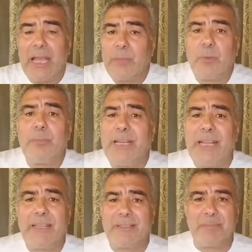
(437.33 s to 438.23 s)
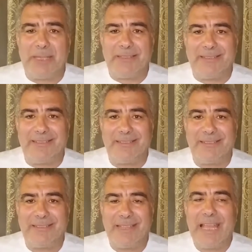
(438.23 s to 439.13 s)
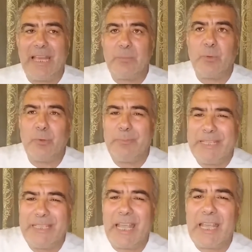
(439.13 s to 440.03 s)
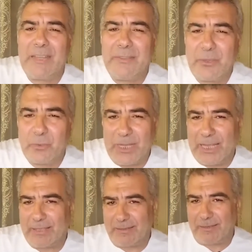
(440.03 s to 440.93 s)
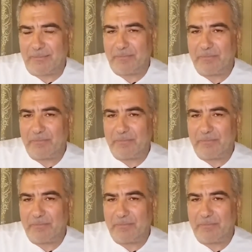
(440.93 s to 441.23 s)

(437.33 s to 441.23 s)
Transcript: المؤمن لا يطمئن المؤمن يحذر الآخرة